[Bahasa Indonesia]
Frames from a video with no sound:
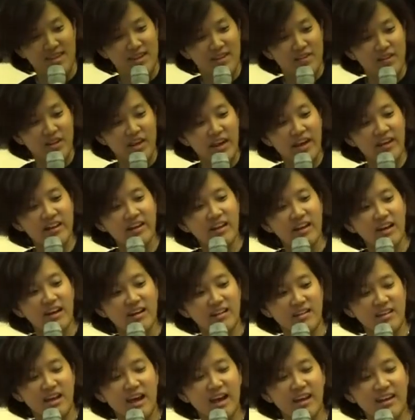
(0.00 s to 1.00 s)
di ending
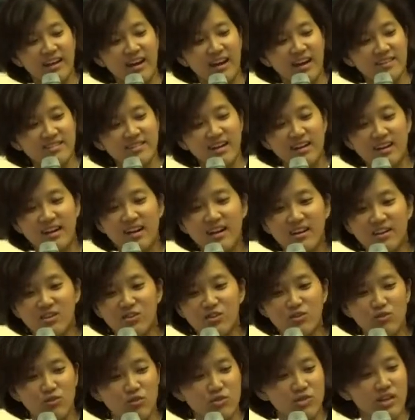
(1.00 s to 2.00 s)
di akhir acara
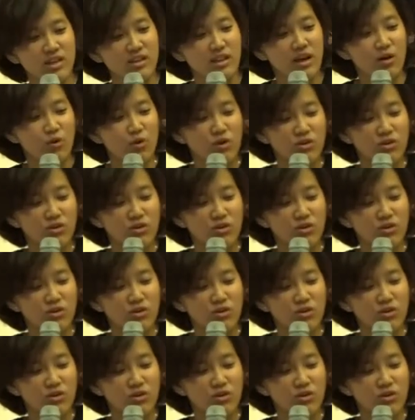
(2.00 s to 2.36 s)
gitu tuh saya tahu